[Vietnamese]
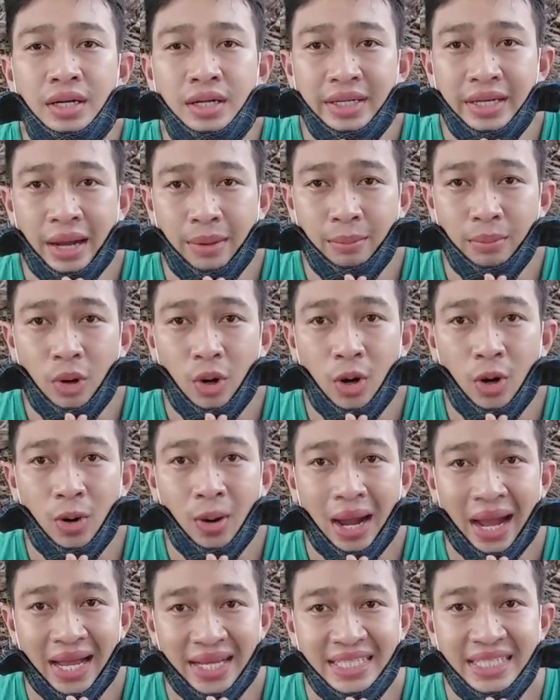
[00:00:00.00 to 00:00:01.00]
Nam
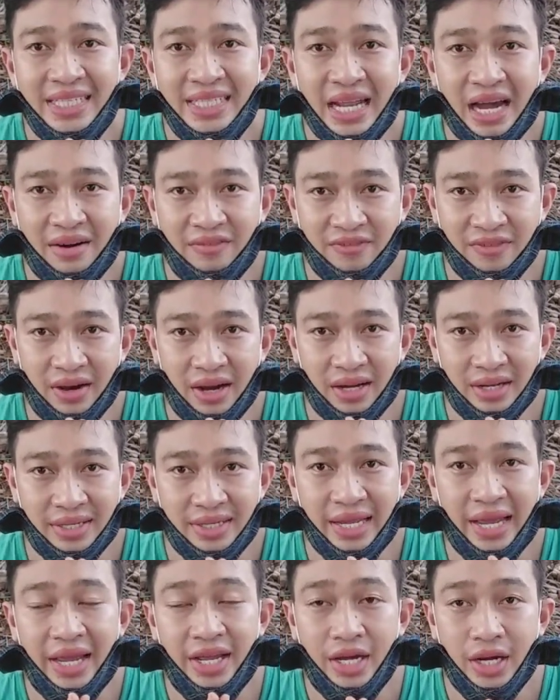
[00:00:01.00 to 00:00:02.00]
Mô A Di Đà Phật
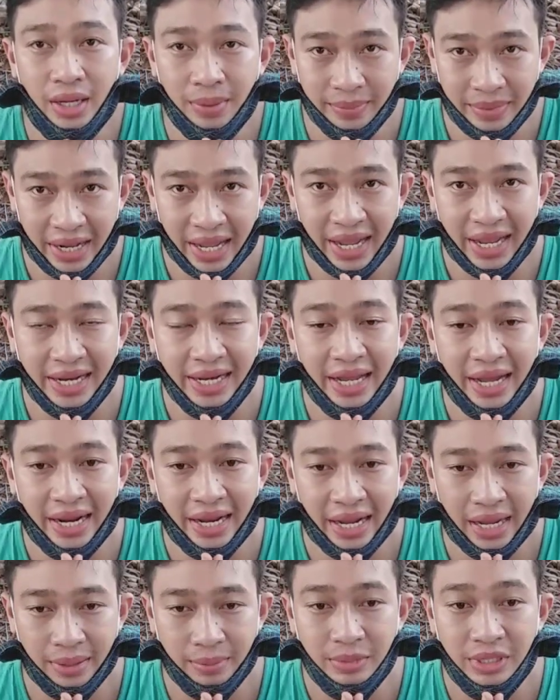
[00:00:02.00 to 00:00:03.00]
Ngày hôm nay là
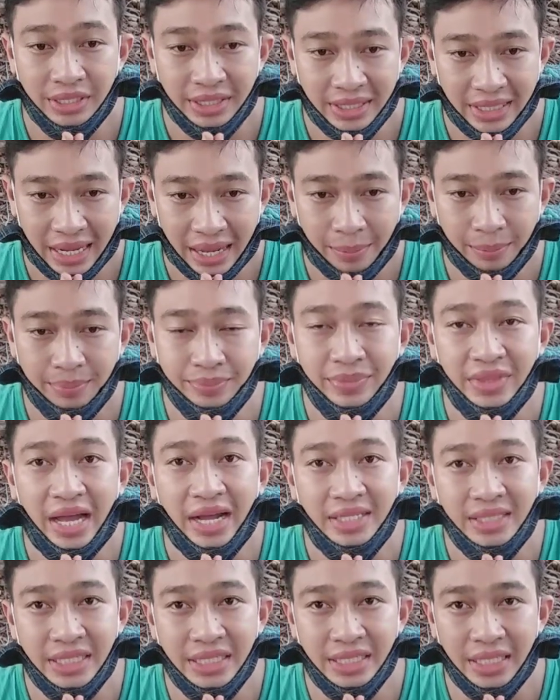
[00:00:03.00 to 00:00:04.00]
ngày 15
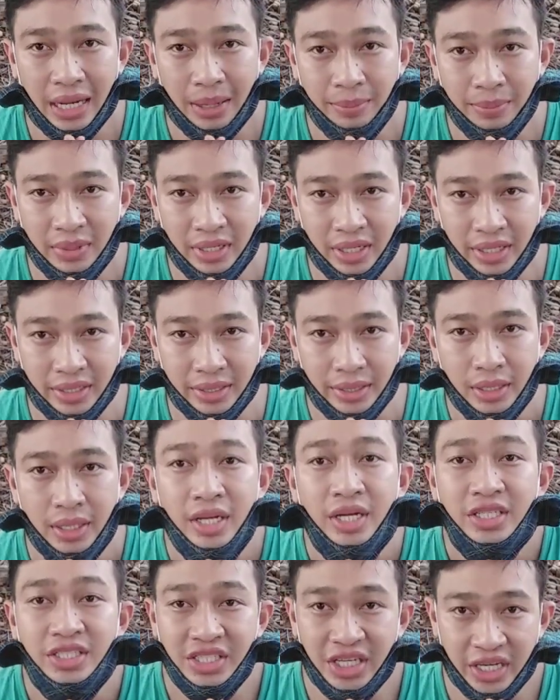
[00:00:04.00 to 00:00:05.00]
tháng 4 âm lịch
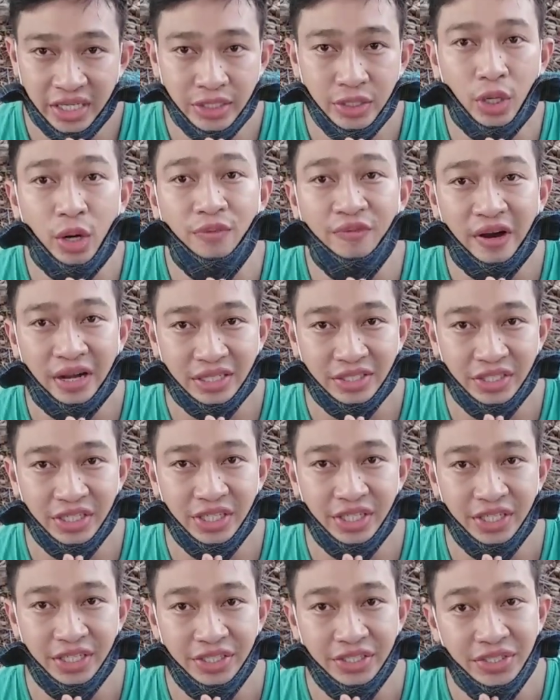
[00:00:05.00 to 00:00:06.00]
Trên có Phật
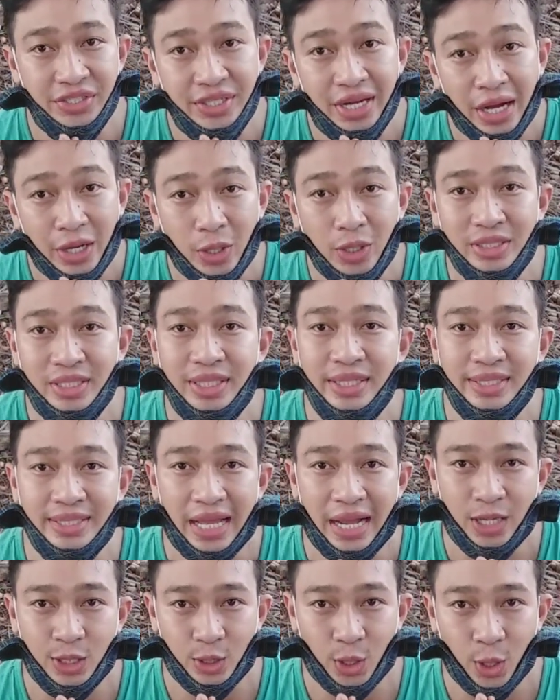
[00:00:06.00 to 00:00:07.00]
trời, dưới đất có sơn
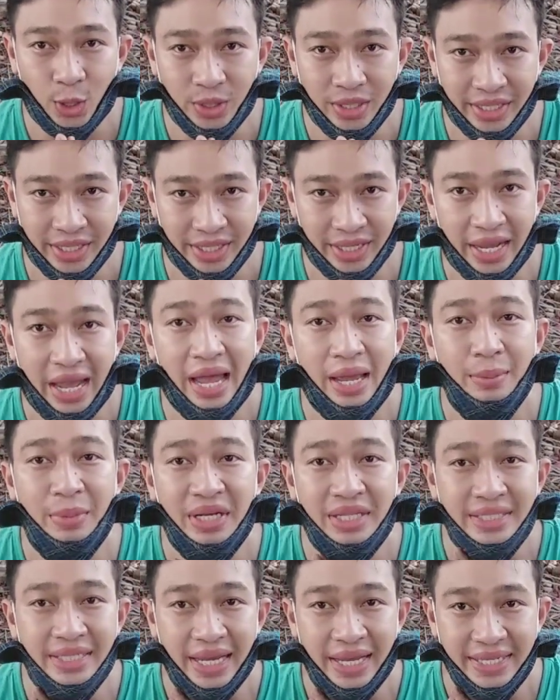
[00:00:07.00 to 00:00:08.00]
thần thổ địa Hai
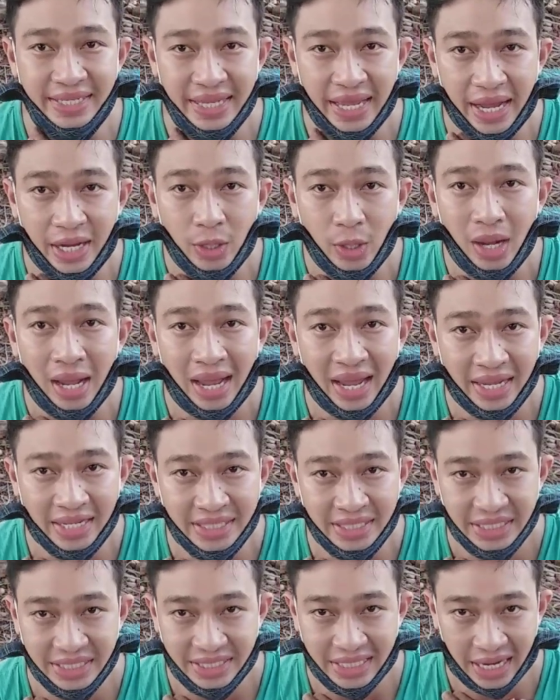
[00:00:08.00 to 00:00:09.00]
bên gia giá có hai
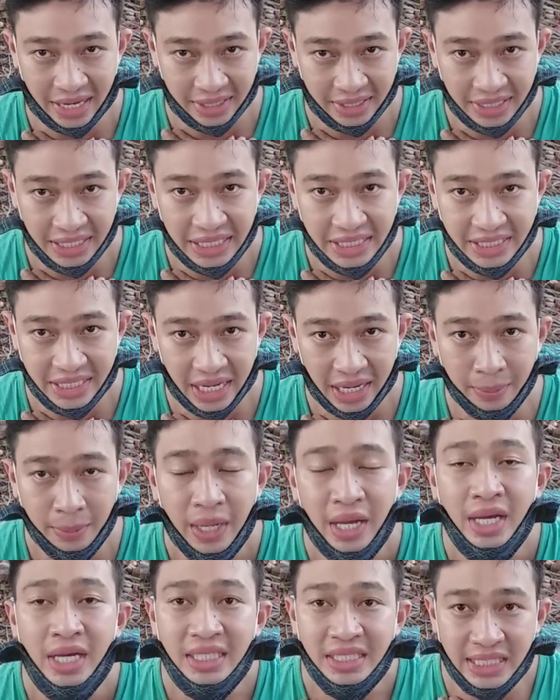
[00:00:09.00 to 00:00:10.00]
vị thần ghi chép
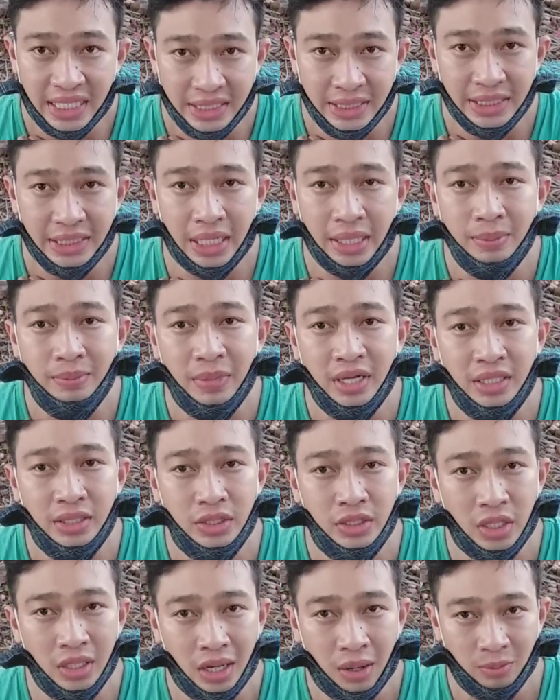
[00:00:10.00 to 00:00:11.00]
Xin chứng
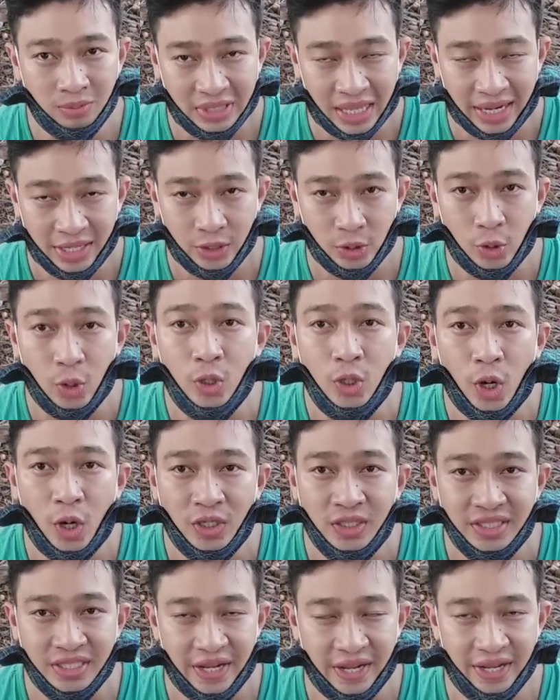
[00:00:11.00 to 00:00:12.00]
minh cho lòng thành của
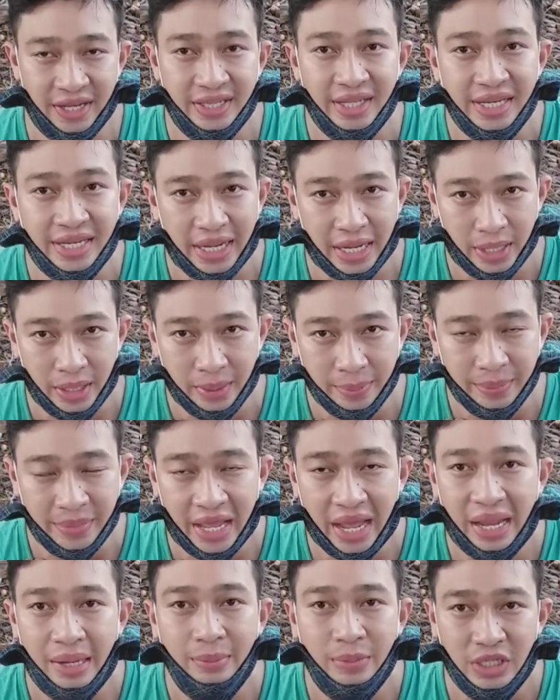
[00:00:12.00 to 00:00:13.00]
con trẻ Thì ngày hôm
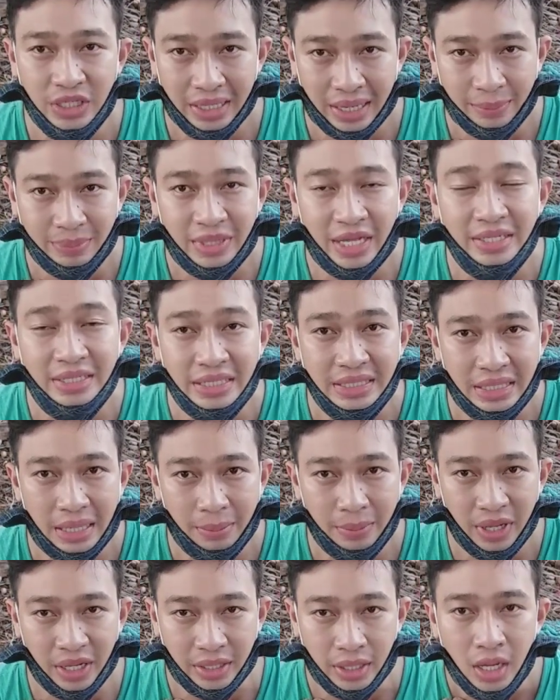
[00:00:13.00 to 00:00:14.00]
nay 15 tháng 4
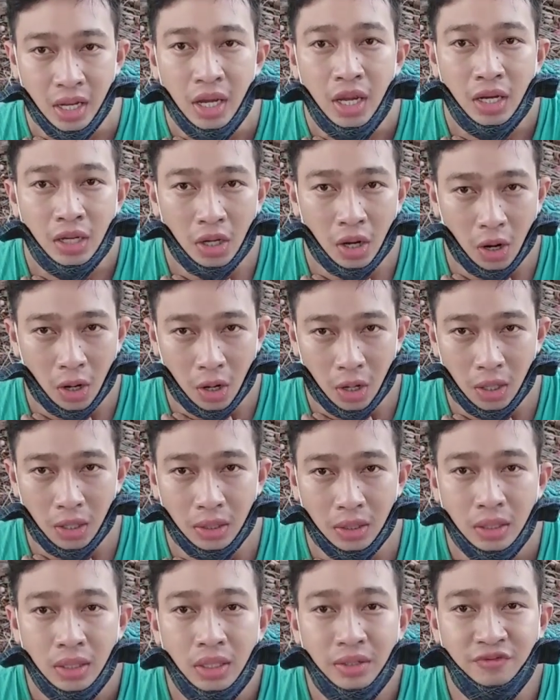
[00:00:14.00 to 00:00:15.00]
âm lịch
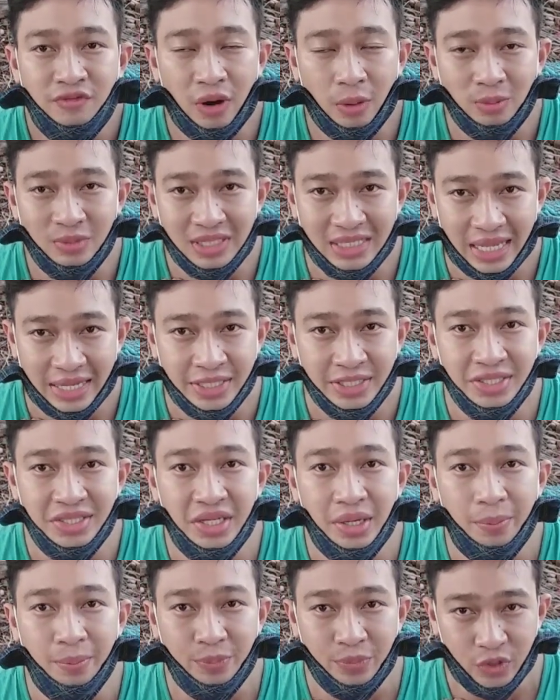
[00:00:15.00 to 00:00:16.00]
Con phóng sanh
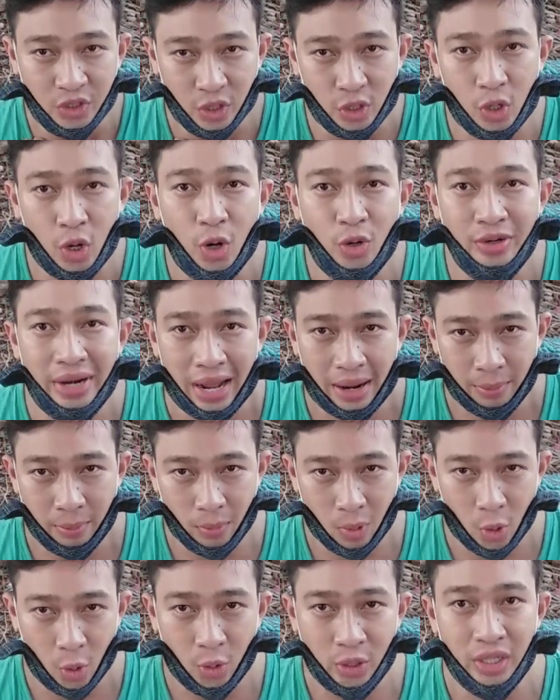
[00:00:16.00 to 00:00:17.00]
dùm cho cô
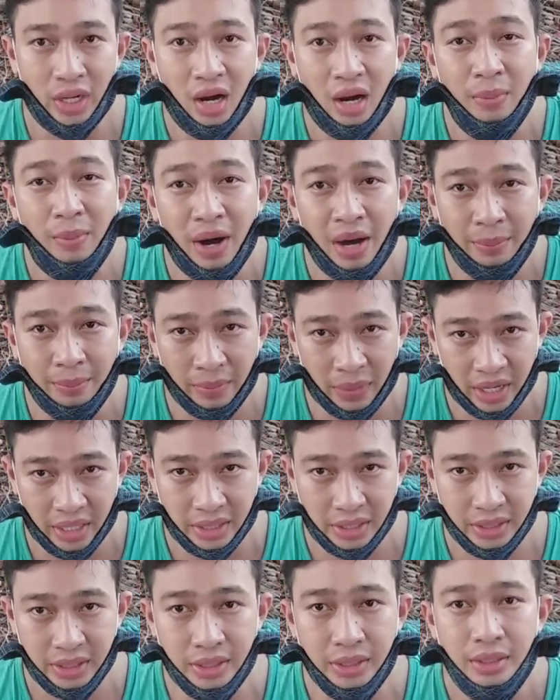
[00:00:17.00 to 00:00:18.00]
Đặng muội ở bên
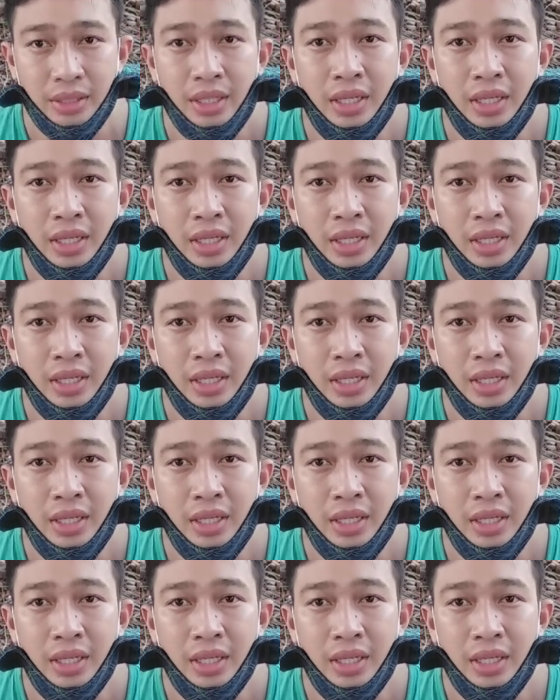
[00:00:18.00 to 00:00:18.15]
Mỹ